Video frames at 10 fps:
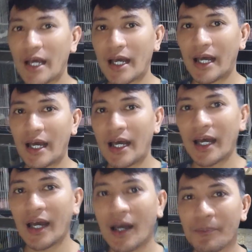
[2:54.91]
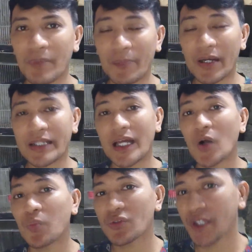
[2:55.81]
um, papagita
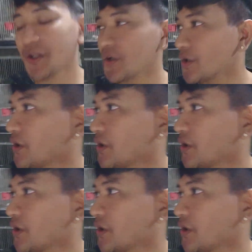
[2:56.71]
ko po sa inyo,